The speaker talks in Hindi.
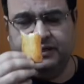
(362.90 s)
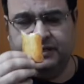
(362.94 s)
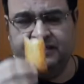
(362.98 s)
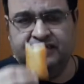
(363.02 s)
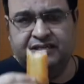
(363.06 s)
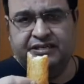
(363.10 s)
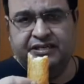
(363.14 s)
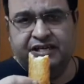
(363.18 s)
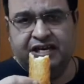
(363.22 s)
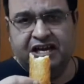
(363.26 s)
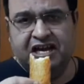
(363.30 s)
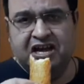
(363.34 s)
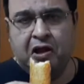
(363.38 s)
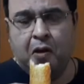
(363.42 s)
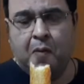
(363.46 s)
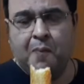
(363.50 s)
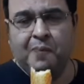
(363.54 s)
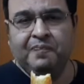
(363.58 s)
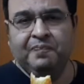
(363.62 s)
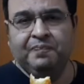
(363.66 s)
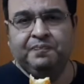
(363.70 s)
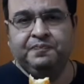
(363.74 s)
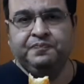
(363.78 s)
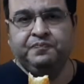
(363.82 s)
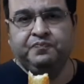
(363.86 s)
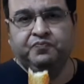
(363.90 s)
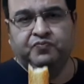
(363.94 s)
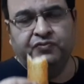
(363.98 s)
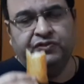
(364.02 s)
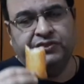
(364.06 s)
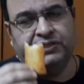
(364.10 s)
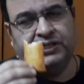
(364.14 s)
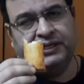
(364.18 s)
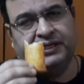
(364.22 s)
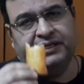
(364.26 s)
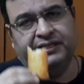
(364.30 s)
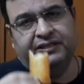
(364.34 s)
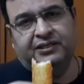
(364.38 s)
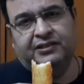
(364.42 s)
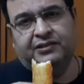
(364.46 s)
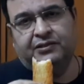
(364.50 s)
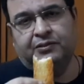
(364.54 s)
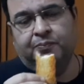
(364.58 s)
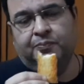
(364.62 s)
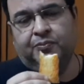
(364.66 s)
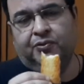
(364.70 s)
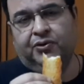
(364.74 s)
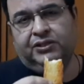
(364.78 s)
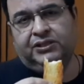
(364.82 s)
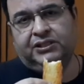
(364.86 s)
क्रंची है चाय के साथ
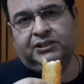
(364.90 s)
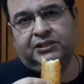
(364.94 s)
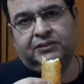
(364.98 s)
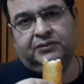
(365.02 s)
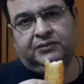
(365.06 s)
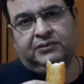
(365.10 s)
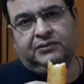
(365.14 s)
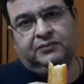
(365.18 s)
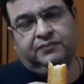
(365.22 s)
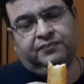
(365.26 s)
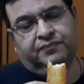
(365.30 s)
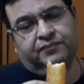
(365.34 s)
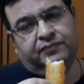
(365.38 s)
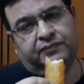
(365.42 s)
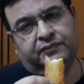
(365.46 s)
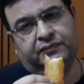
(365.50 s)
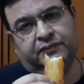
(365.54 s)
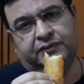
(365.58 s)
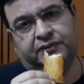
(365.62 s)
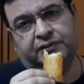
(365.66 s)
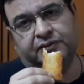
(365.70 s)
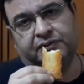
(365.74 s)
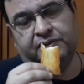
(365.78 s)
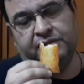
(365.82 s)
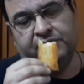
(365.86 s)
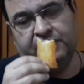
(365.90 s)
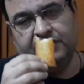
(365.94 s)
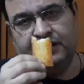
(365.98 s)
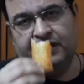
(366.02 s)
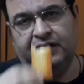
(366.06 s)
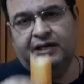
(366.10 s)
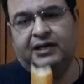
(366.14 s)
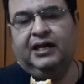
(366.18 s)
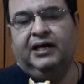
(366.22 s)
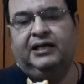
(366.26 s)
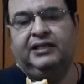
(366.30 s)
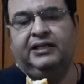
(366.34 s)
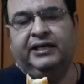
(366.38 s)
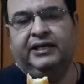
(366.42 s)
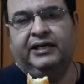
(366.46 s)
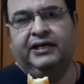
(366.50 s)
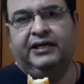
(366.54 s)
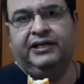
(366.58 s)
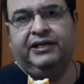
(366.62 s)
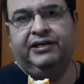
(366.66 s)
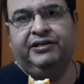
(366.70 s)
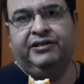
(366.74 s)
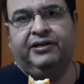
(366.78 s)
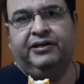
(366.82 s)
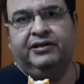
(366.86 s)
तो बहुत ही रंग ला देगा
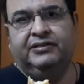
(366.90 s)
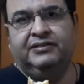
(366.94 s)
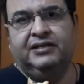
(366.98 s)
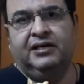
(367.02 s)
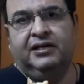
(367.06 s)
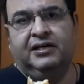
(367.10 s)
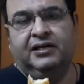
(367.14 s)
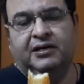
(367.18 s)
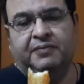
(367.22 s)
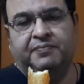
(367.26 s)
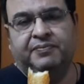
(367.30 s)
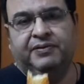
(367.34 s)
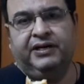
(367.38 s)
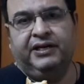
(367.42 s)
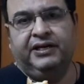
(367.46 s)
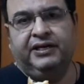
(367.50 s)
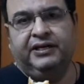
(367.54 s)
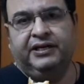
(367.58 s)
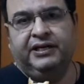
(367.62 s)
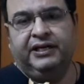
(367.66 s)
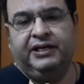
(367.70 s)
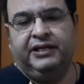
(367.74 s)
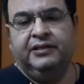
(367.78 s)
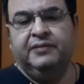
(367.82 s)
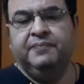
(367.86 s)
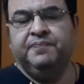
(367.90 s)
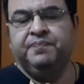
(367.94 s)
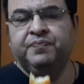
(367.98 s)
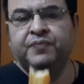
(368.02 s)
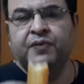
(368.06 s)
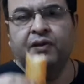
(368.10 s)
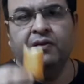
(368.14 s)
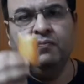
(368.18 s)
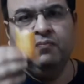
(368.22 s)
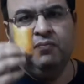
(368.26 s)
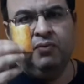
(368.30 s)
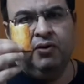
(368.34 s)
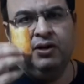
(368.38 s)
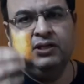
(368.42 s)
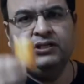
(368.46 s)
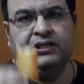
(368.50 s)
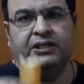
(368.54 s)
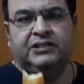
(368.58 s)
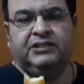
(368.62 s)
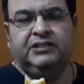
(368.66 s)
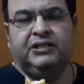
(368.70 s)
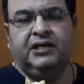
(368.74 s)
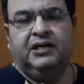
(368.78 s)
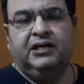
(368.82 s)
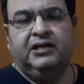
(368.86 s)
ये रस अगर आप ट्राई करेंगे तो बहुत
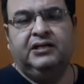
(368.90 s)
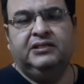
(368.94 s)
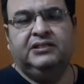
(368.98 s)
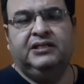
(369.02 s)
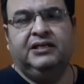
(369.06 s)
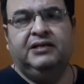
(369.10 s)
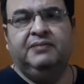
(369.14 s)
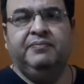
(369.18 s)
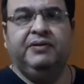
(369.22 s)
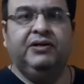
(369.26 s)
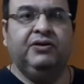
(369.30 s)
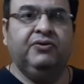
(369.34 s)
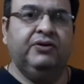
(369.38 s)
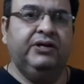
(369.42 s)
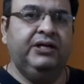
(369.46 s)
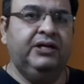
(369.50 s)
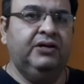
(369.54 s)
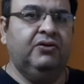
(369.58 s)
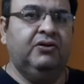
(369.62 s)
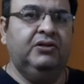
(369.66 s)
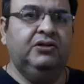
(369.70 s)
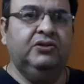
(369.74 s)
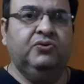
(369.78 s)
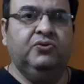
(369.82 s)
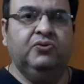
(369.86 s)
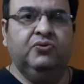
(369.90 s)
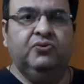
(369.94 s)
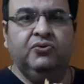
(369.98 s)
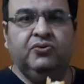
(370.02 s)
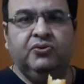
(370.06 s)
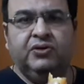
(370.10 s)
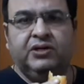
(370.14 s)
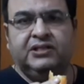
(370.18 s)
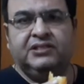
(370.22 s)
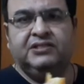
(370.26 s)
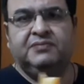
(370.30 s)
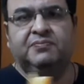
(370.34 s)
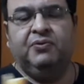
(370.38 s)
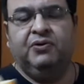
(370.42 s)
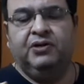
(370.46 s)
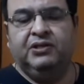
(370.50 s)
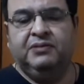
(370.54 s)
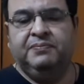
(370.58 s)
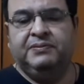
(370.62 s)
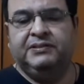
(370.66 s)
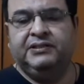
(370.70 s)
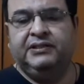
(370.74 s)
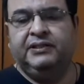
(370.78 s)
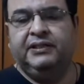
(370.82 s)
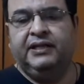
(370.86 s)
अच्छा रस है मेरे को इनॉल दोनों रस
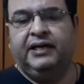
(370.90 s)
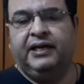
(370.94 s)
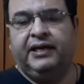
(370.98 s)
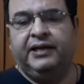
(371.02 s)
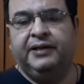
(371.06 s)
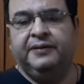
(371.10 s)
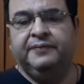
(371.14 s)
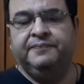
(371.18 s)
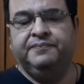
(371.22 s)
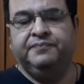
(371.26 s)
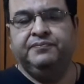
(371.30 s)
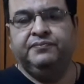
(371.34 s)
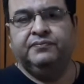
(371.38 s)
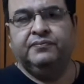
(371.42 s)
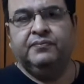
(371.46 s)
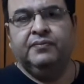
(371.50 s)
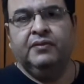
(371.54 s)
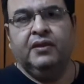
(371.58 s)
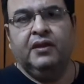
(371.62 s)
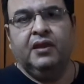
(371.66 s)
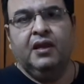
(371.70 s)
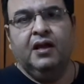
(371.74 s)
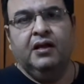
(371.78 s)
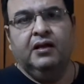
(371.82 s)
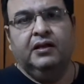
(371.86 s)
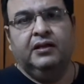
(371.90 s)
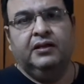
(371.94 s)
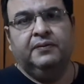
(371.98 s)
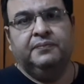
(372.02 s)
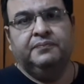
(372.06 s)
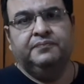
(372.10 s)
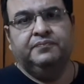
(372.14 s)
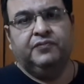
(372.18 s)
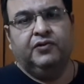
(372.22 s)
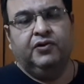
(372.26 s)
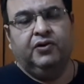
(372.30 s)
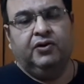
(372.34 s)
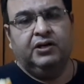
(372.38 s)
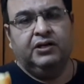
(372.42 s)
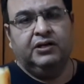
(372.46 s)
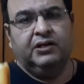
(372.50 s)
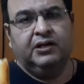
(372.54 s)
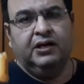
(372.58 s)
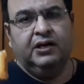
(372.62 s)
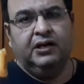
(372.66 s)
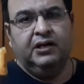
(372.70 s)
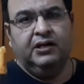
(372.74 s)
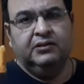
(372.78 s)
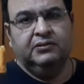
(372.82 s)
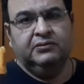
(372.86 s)
बहुत पसंद आए हैं और
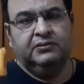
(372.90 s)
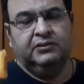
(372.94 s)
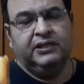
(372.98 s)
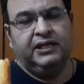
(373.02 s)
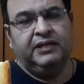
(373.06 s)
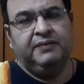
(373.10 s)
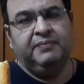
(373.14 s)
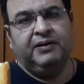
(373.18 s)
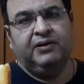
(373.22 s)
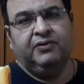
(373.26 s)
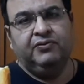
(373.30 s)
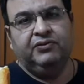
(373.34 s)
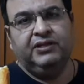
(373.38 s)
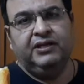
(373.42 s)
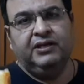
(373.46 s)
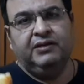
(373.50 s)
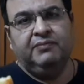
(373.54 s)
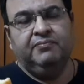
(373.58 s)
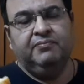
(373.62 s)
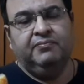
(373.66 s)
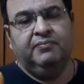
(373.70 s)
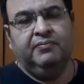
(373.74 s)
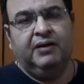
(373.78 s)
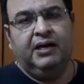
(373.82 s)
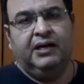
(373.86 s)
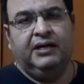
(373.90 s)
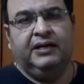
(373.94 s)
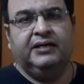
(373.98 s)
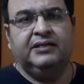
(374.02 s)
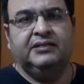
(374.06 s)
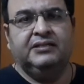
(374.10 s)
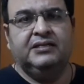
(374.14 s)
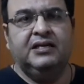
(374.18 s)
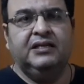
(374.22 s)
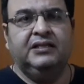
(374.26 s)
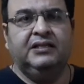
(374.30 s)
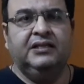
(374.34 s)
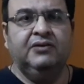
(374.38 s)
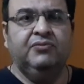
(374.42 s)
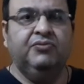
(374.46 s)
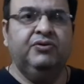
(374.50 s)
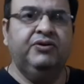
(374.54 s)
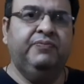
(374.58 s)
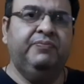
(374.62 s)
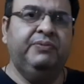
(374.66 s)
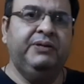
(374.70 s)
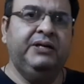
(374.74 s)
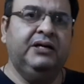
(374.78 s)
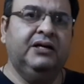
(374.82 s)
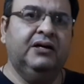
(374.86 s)
कई बार होते हैं हम मार्केट से लेते हैं
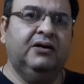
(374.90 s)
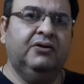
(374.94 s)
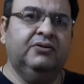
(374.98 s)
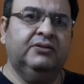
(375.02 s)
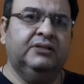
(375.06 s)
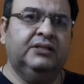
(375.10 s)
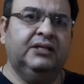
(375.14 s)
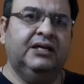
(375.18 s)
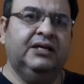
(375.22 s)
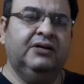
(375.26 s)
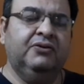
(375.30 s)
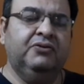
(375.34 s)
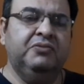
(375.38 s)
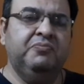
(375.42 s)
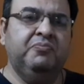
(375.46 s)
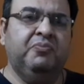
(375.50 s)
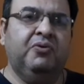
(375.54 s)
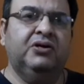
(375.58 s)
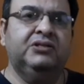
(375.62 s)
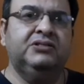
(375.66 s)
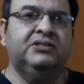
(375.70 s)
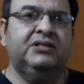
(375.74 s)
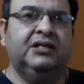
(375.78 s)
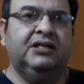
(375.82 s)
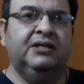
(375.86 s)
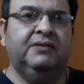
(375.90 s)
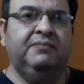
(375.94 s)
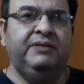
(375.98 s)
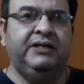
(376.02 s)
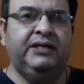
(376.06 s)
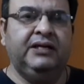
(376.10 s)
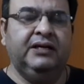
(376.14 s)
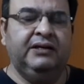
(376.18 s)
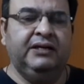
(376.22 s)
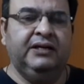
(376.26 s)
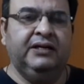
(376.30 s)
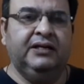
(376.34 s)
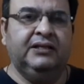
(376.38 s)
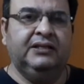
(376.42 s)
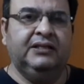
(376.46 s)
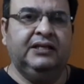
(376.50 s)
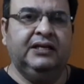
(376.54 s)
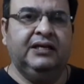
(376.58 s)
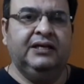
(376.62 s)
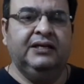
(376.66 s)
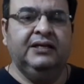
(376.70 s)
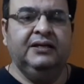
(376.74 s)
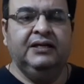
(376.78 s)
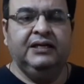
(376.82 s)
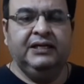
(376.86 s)
कोई फीका होता है कोई बहुत ज़्यादा मीठा
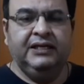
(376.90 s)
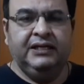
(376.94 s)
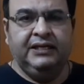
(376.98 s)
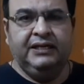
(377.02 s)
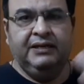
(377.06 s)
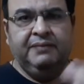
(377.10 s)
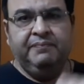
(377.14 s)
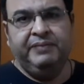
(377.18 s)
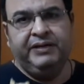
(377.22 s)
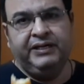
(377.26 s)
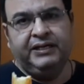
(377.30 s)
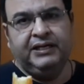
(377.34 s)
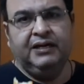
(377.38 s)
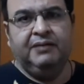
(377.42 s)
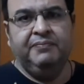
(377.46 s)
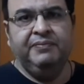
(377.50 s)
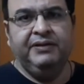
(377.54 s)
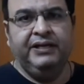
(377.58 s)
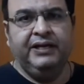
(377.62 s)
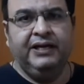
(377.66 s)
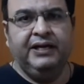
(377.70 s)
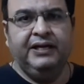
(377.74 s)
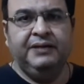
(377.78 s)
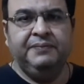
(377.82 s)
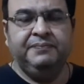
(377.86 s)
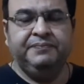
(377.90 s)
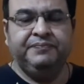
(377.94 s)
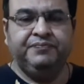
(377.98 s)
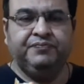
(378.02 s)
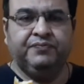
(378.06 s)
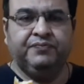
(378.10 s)
निकलता है ये मीठा भी है